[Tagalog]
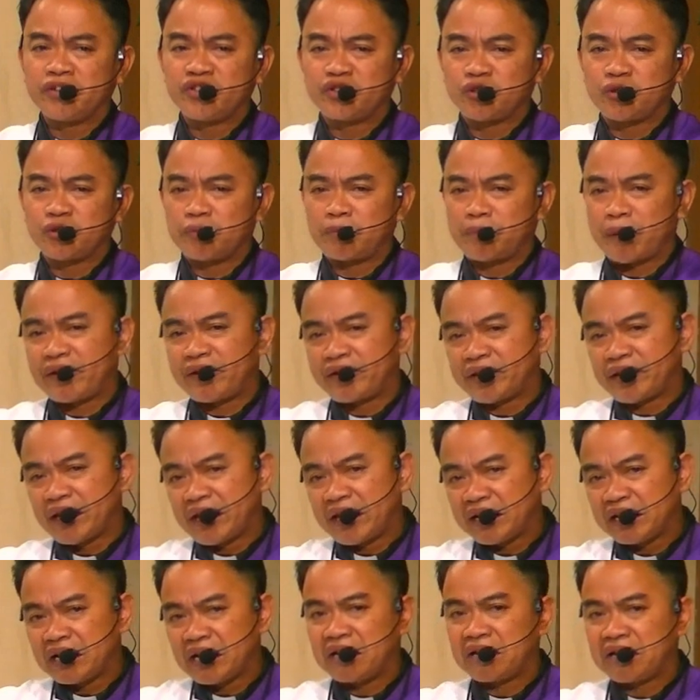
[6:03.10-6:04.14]

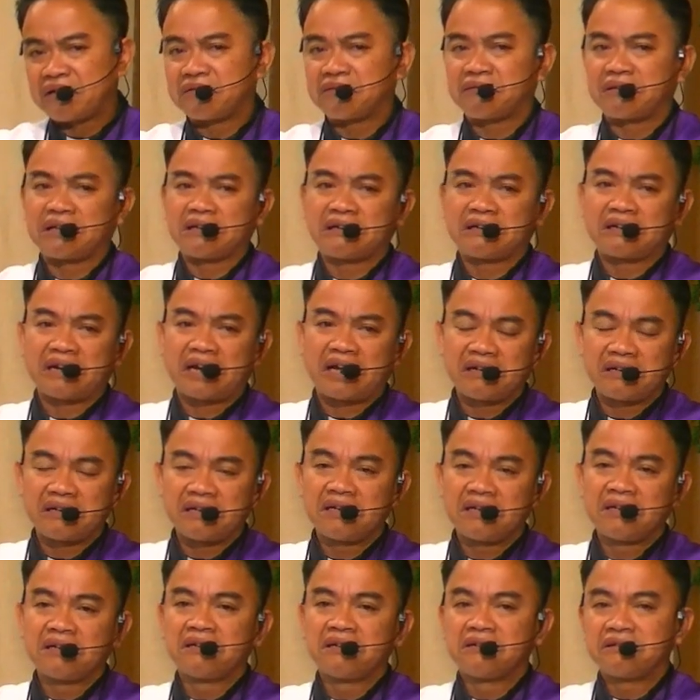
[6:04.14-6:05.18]
pandera.
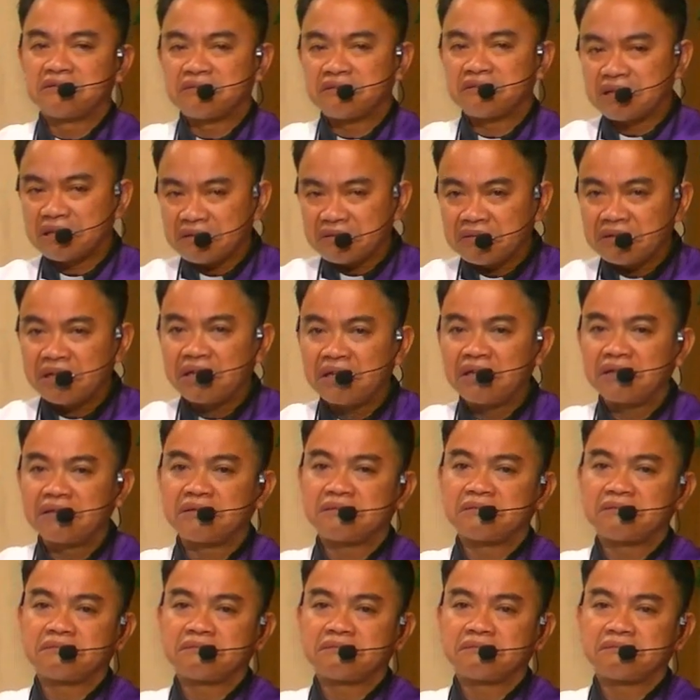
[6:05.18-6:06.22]
Kwan.
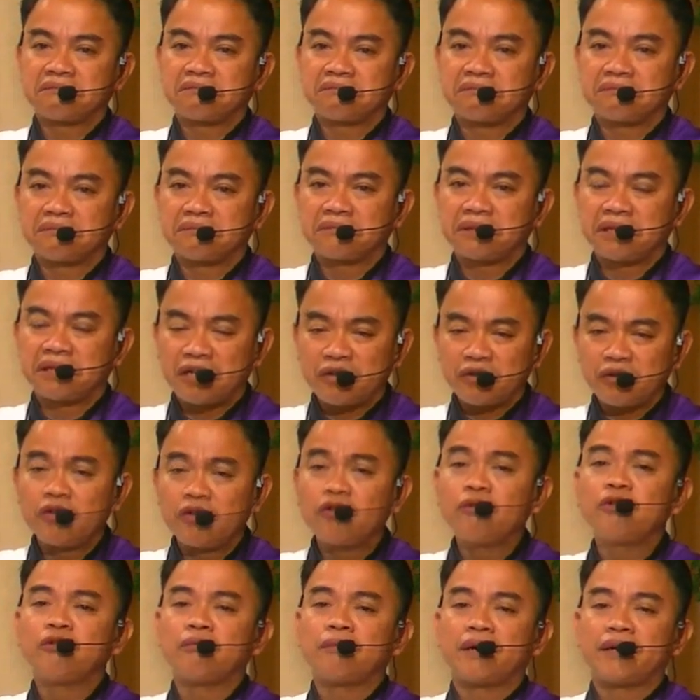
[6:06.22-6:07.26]
At
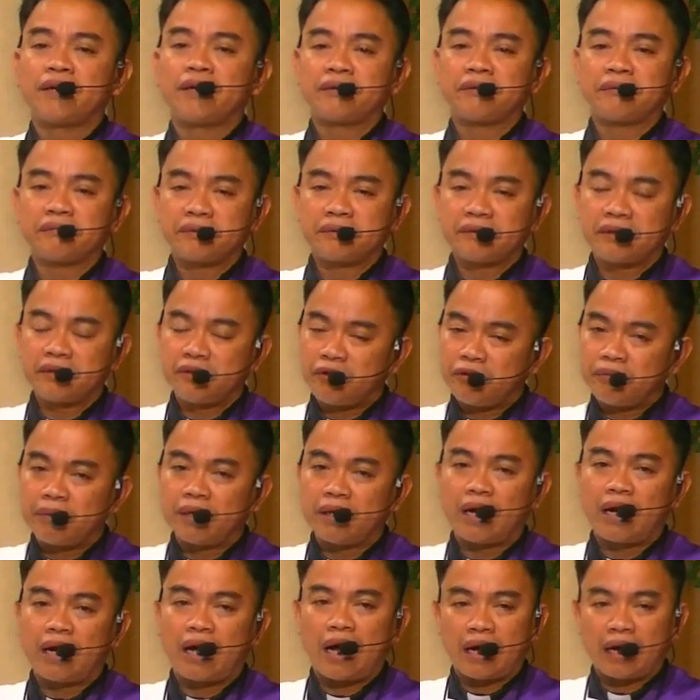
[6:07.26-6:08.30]
inunuman, ino ba nga
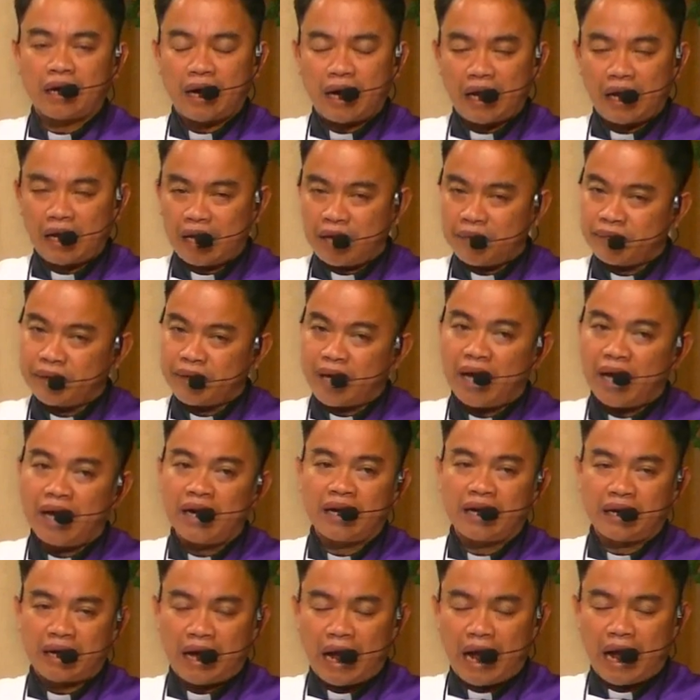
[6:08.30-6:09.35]
ang kalam, na ang,
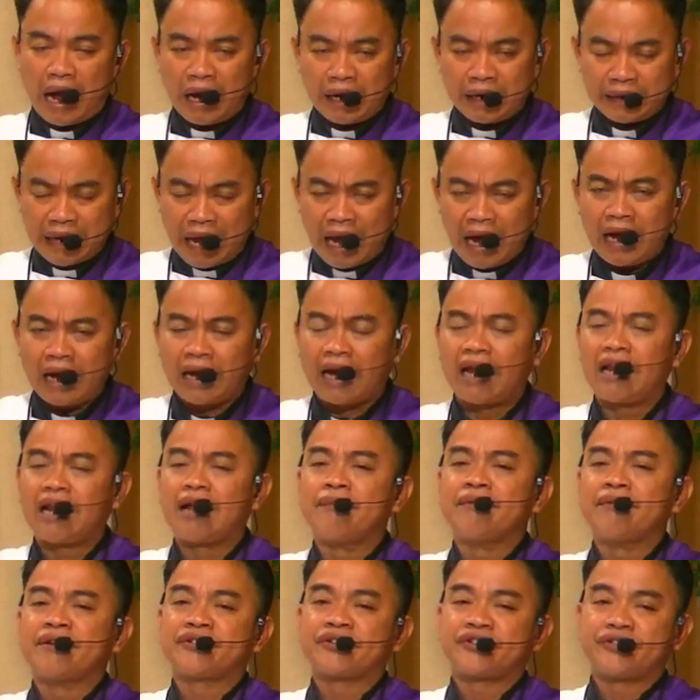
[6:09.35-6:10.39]
ang, na ang kalam
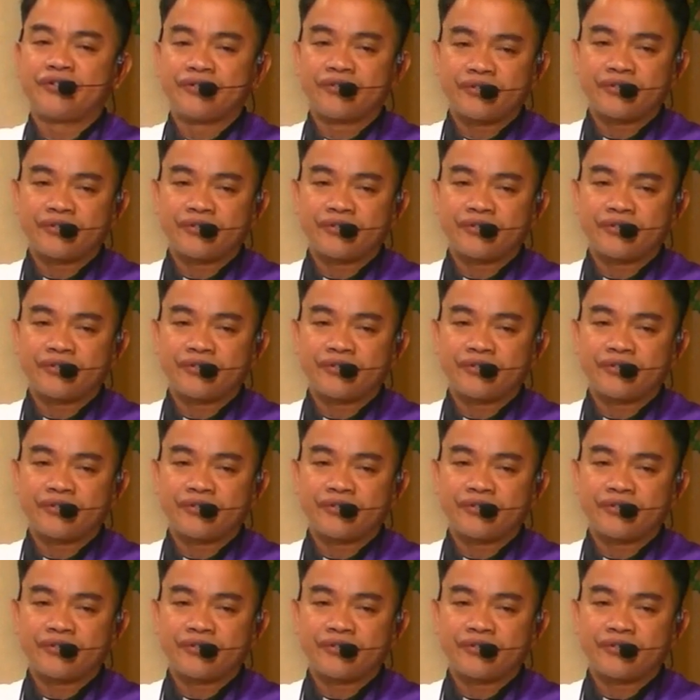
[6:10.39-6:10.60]
niya sa Diyos.